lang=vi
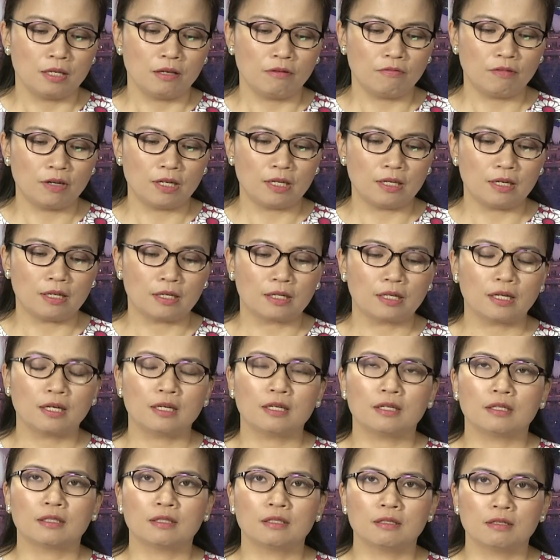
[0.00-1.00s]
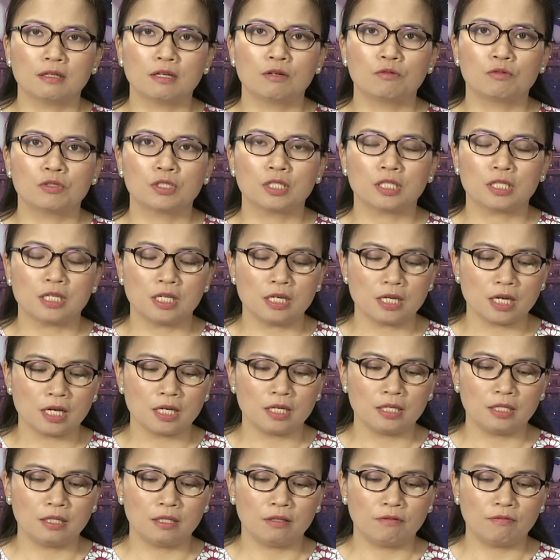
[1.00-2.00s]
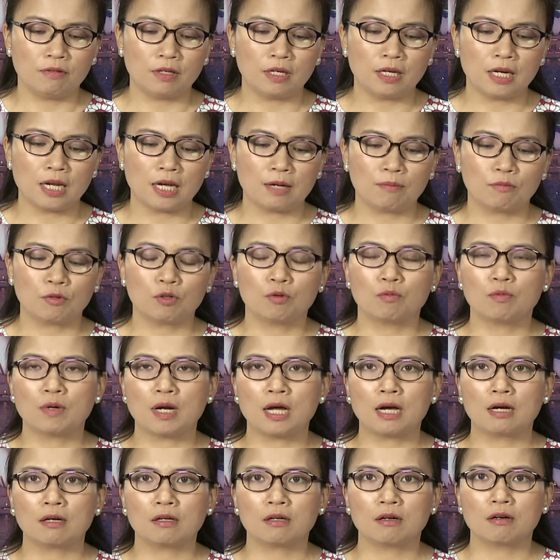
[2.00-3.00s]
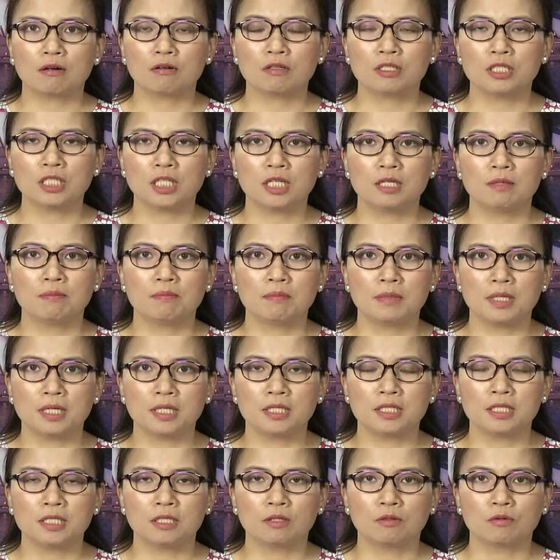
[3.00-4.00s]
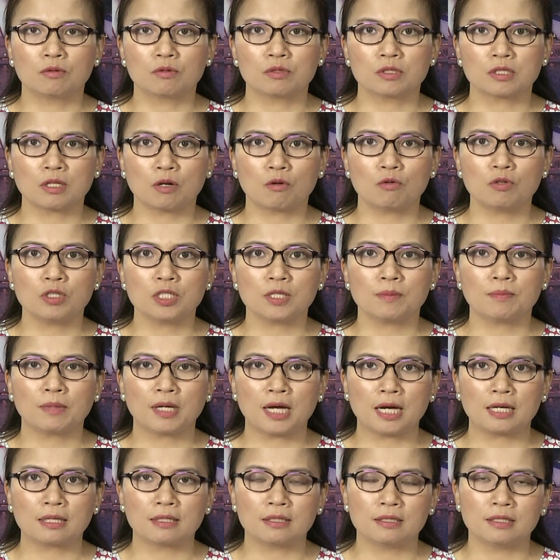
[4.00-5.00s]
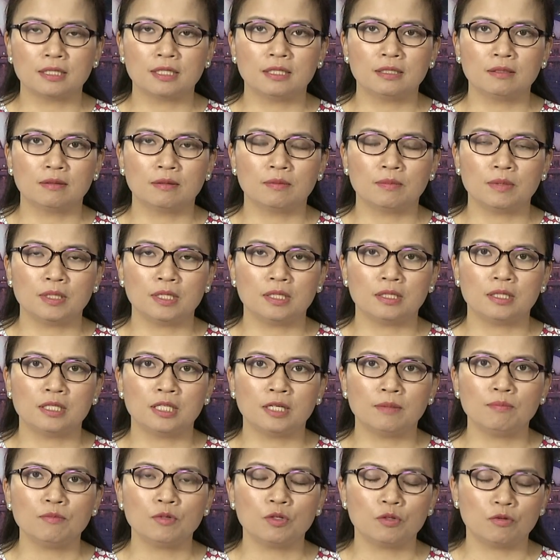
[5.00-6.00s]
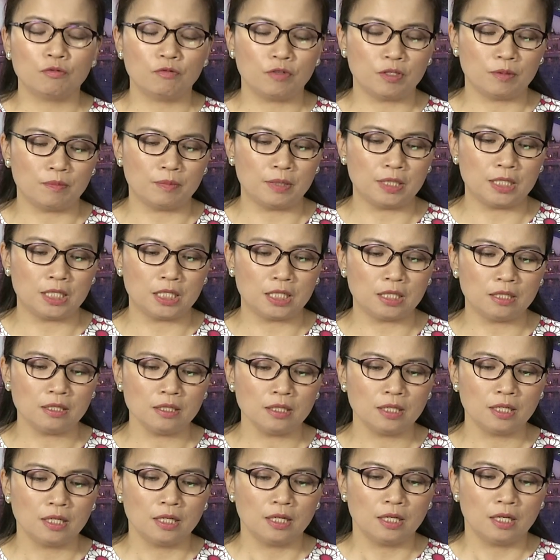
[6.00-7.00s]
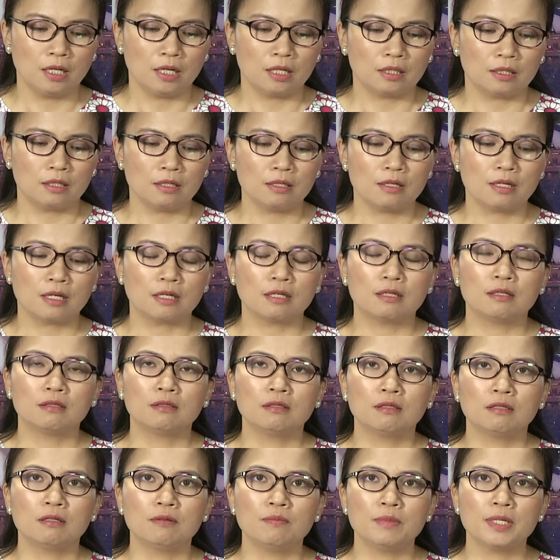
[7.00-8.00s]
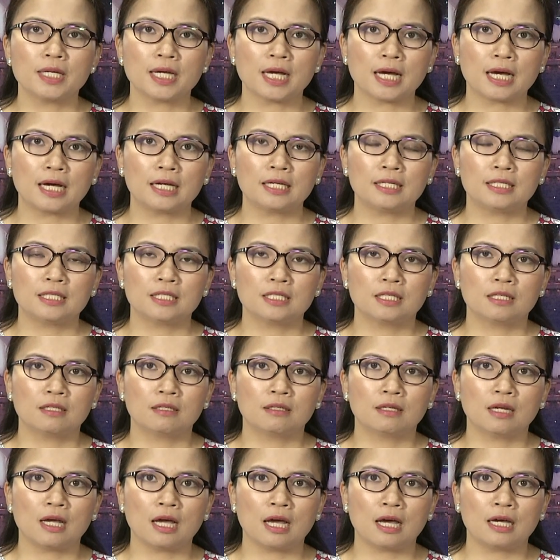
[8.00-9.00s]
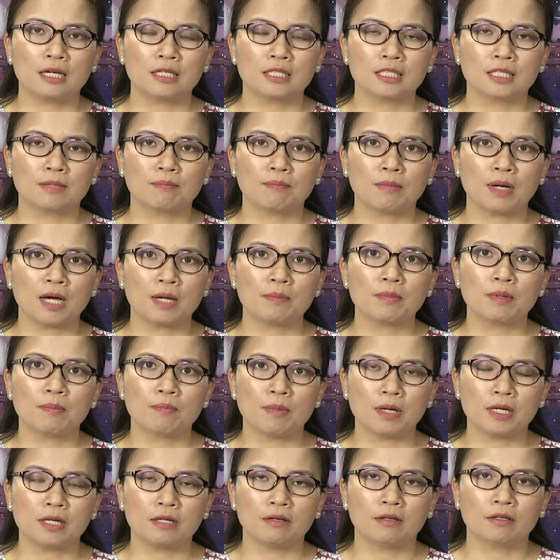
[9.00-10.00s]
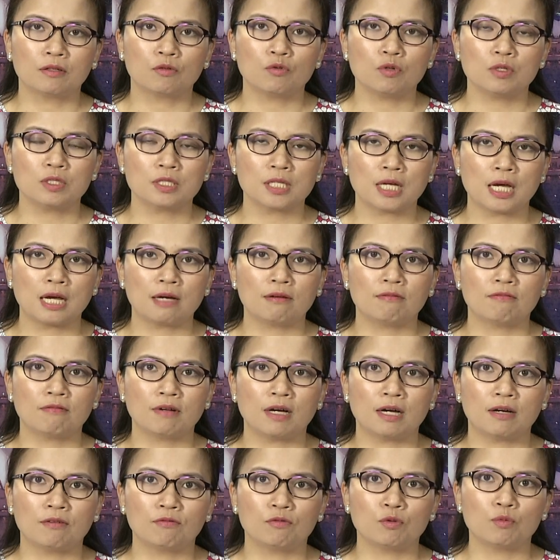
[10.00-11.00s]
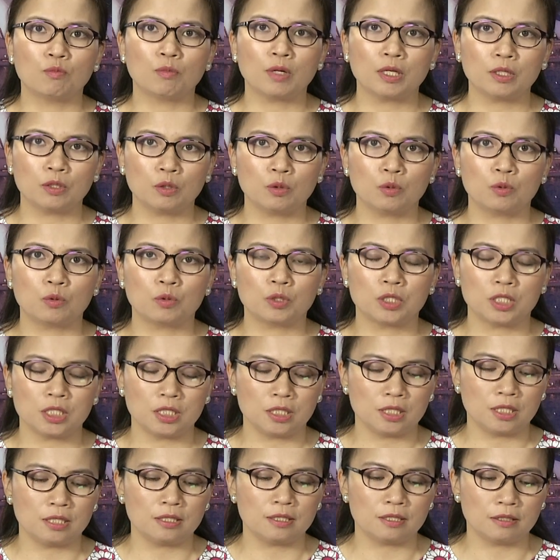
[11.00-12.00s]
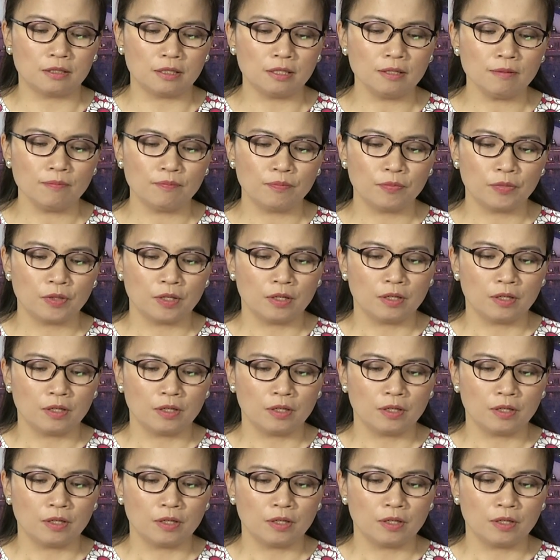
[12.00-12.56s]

Như vậy là kể từ đầu dịch đến nay thì Việt Nam cũng đã có trên 10 triệu 600 ngàn người bị nhiễm COVID-19, tức là đứng thứ 12 trên 227 quốc gia và vùng lãnh thổ trên thế giới.